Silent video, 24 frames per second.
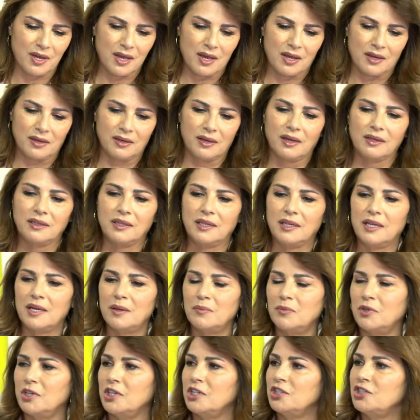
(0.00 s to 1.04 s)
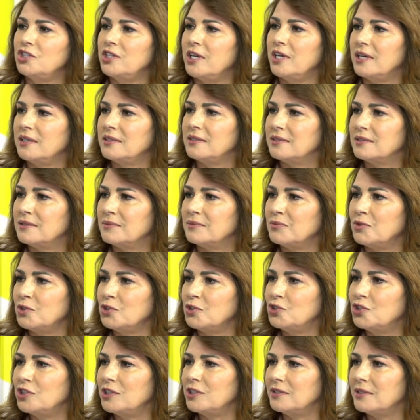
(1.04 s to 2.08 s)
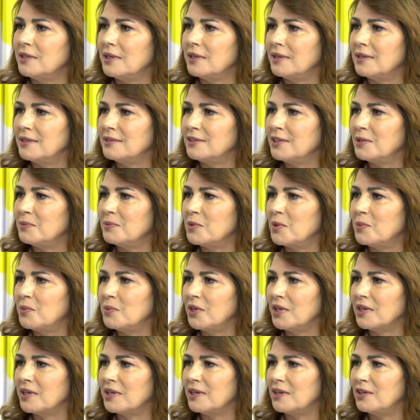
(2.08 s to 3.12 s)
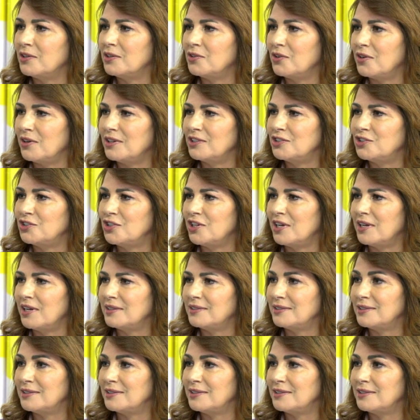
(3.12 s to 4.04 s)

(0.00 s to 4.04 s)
يعني هي إعجاز معجزة بالضبط إعجاز المعجزات,